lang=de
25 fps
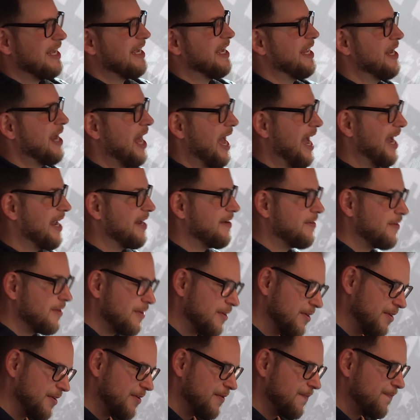in ein
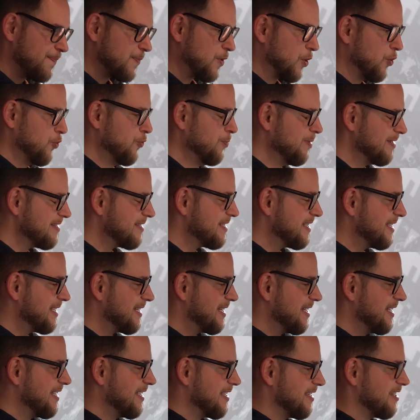
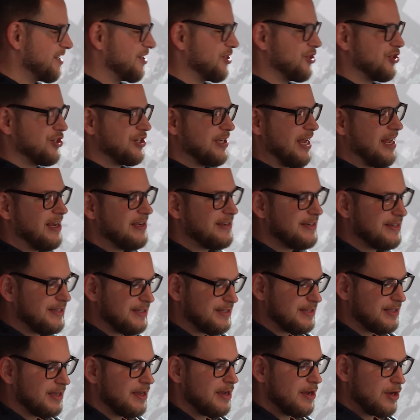übersichtlich
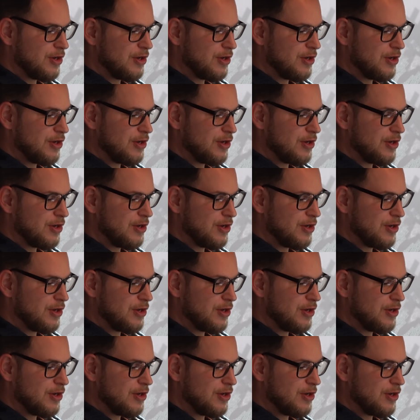gestaltetes